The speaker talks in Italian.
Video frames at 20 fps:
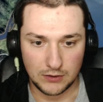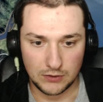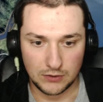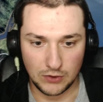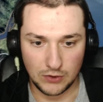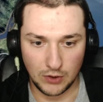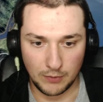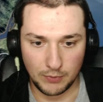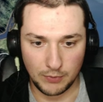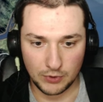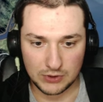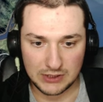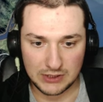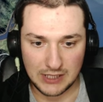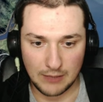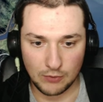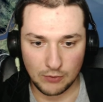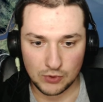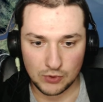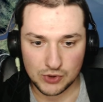Dopo
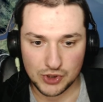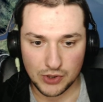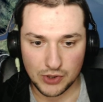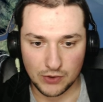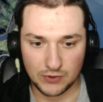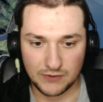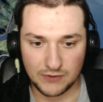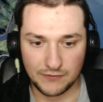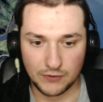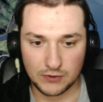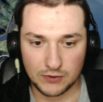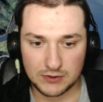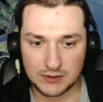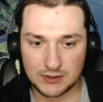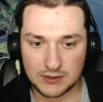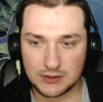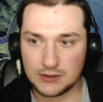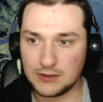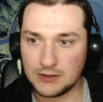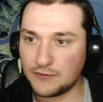diamo un giro di fortuna
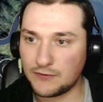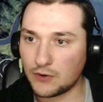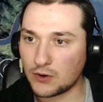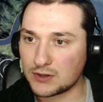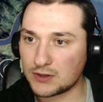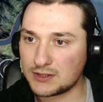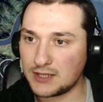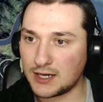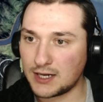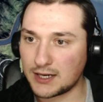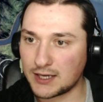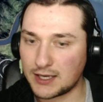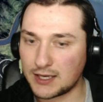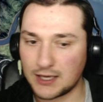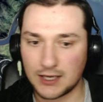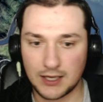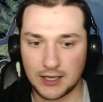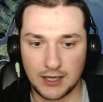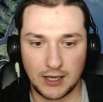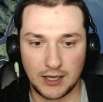di forti
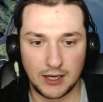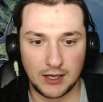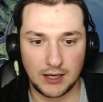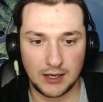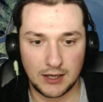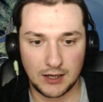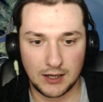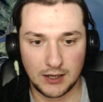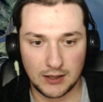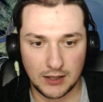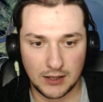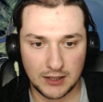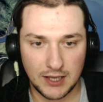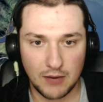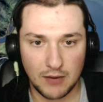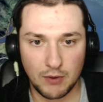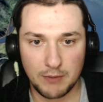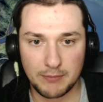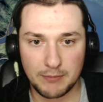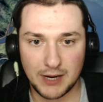anche, anche
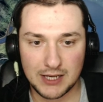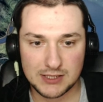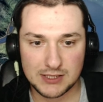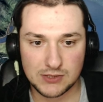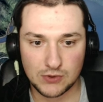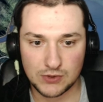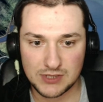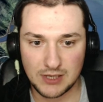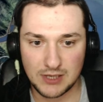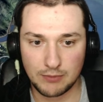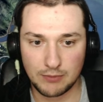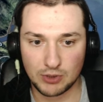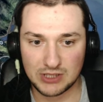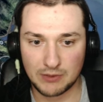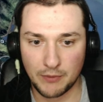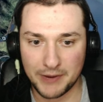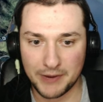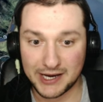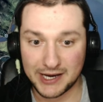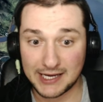qua in basso, così li portiamo
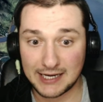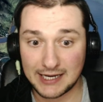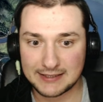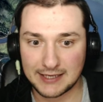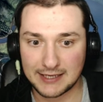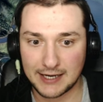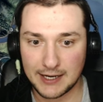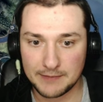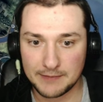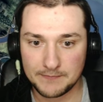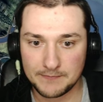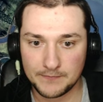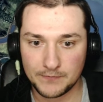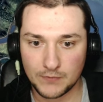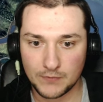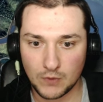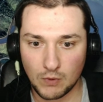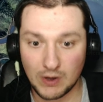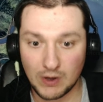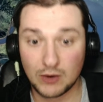magari al 3
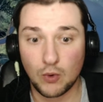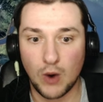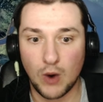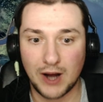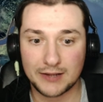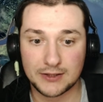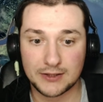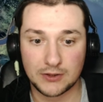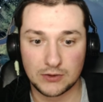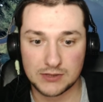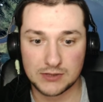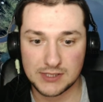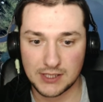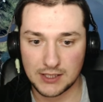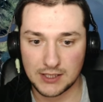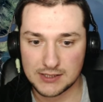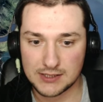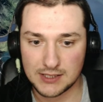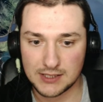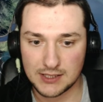o al 4 se,
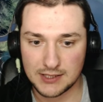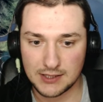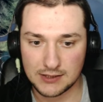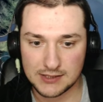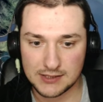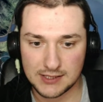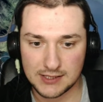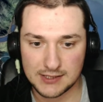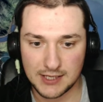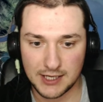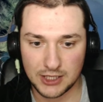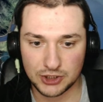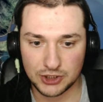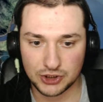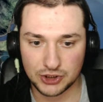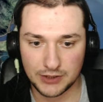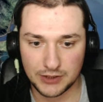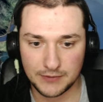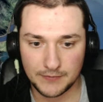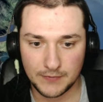se, se, se si
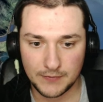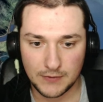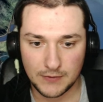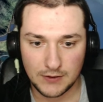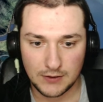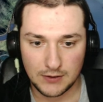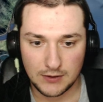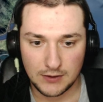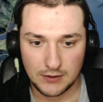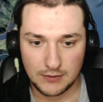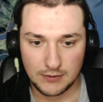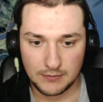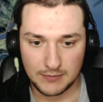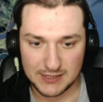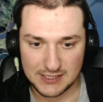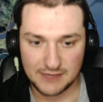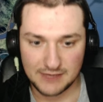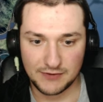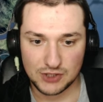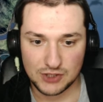riesce. Ma
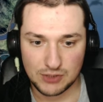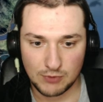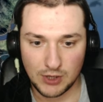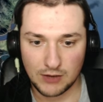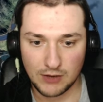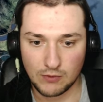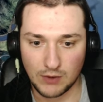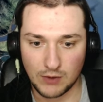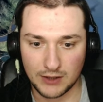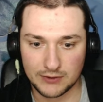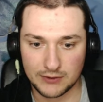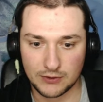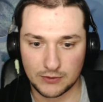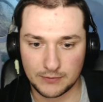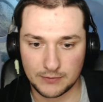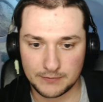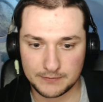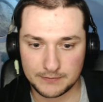sì, facciamolo al 4.